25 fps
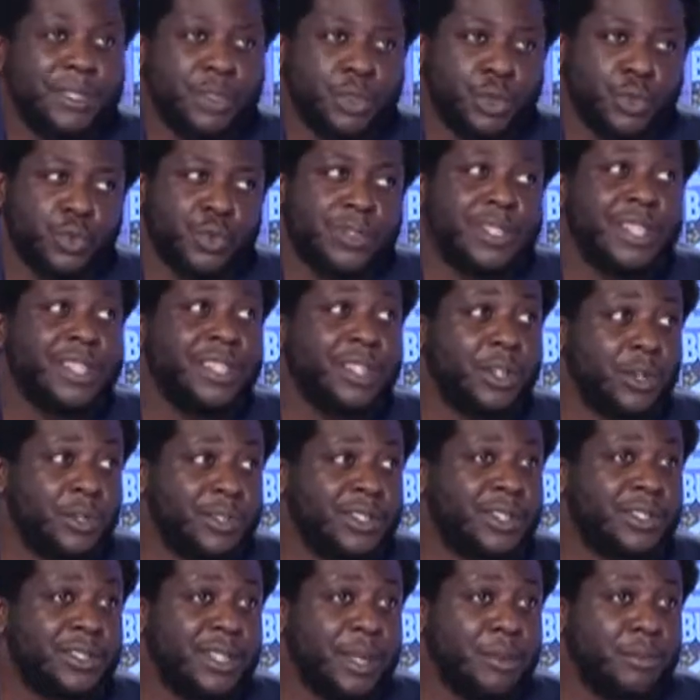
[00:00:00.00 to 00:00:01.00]
et surtout c'est un
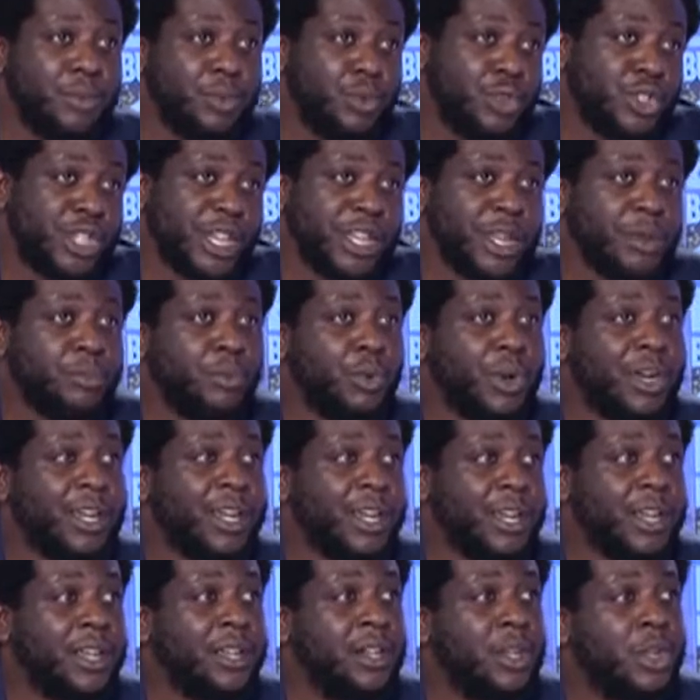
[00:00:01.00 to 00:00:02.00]
écosystème où chacun pourra
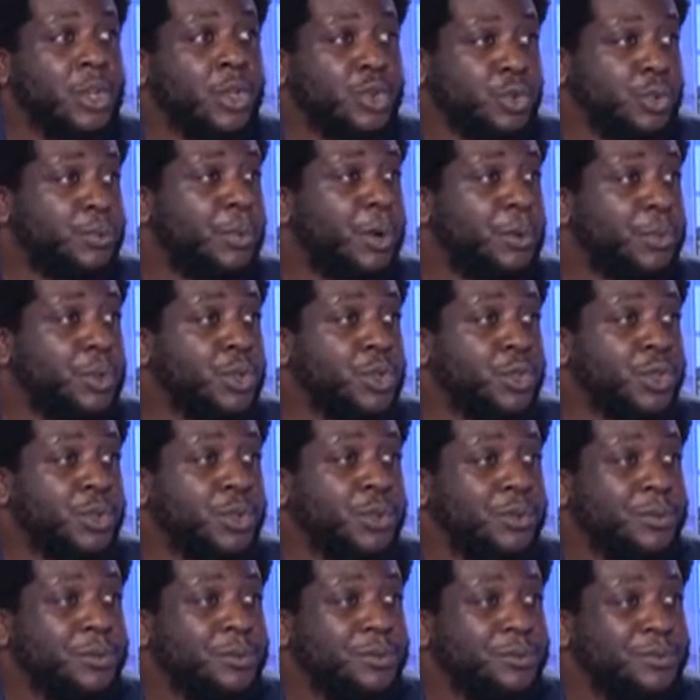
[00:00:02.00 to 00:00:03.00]
créer son propre
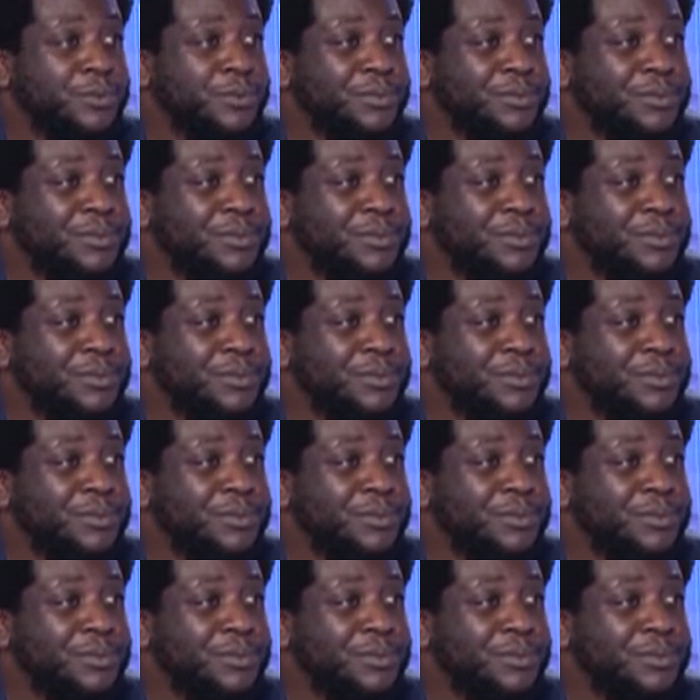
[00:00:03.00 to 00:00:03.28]
jeu. Donc